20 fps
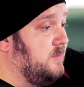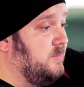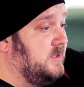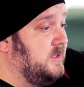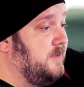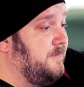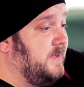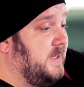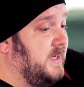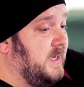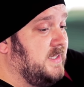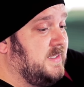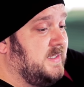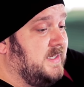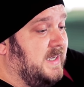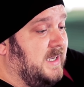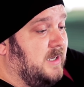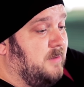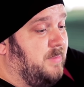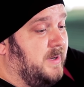модификации,
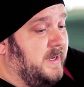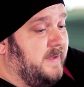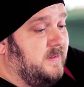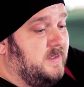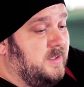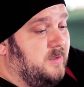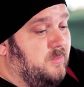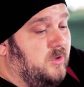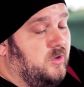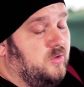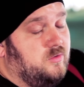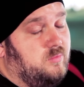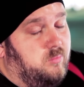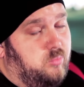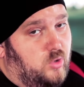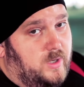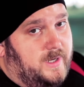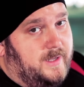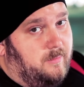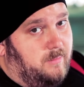как правило, имеют
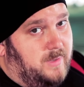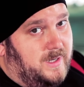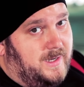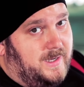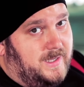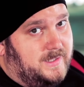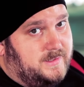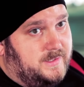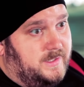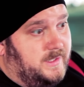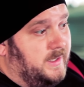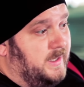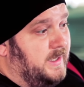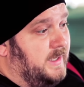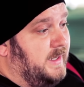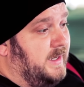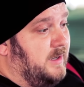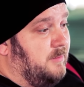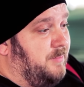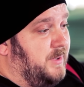более богатые
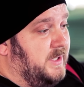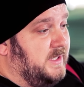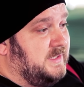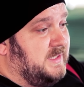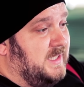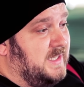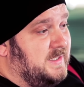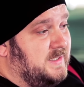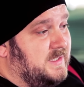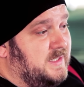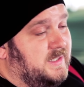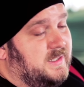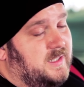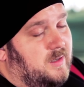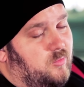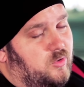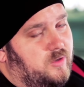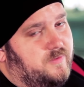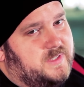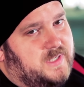комплектации, и, на
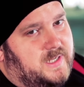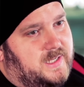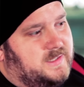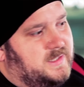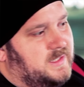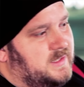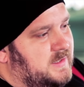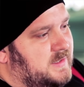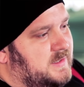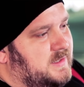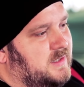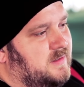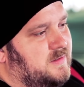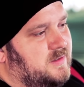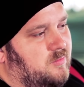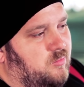мой взгляд, они сделаны